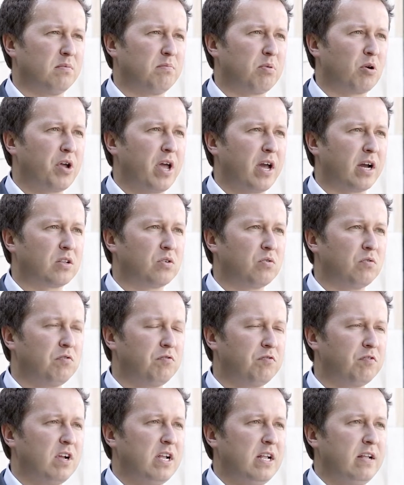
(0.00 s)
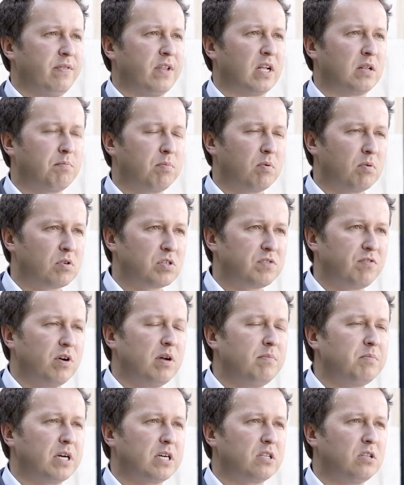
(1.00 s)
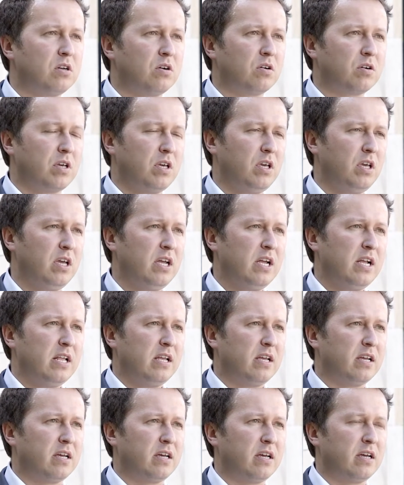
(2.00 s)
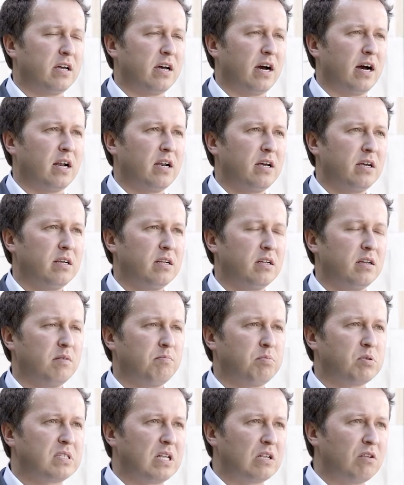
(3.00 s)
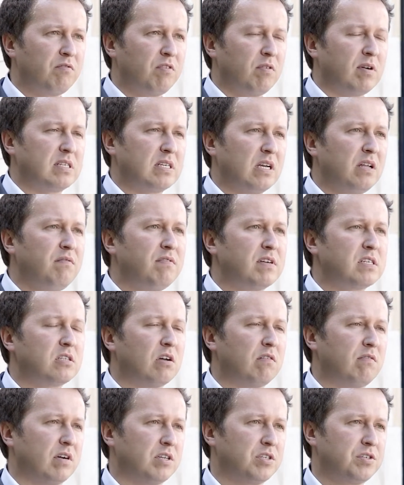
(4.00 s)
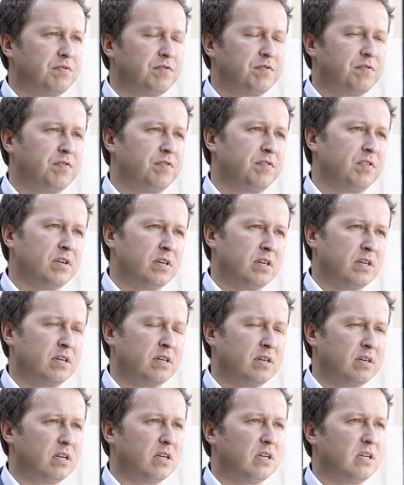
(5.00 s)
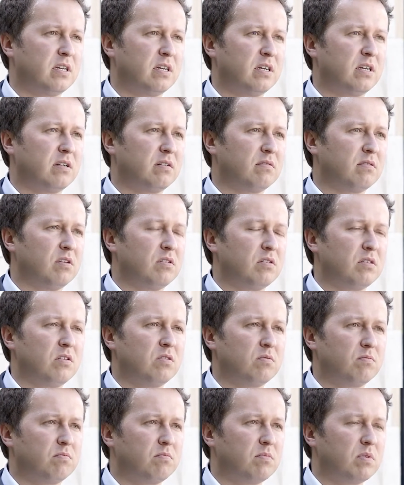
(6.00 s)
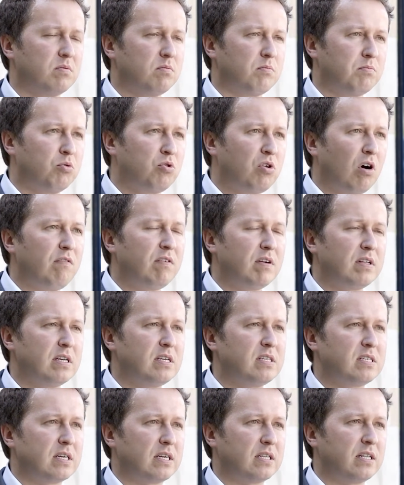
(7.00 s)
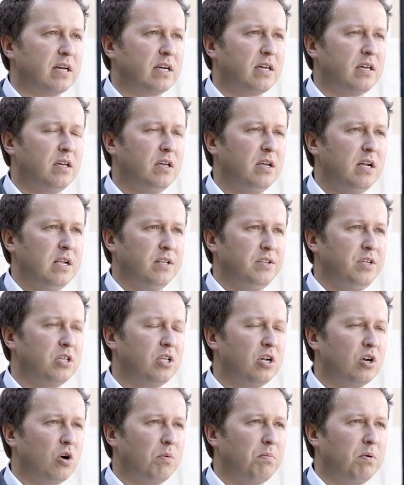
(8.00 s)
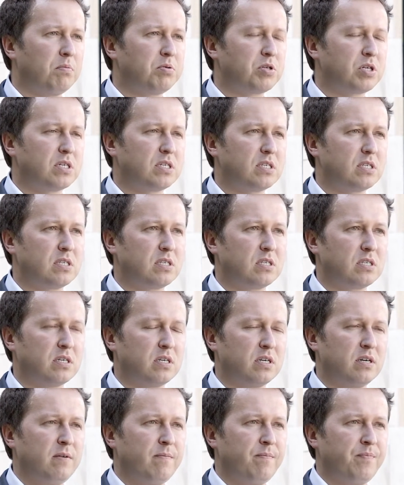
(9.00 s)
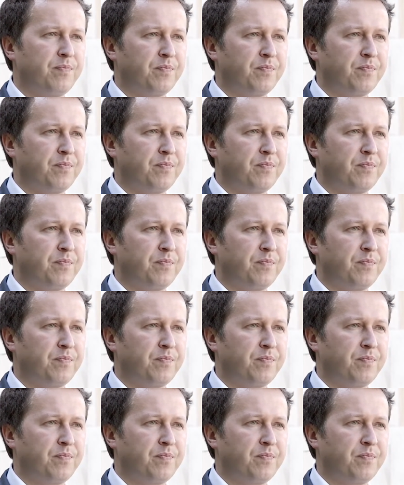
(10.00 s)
projektów, nad rozwojem technologii, ale postanowiła zainwestować w no, budowę tej strategii nie tylko poprzez y,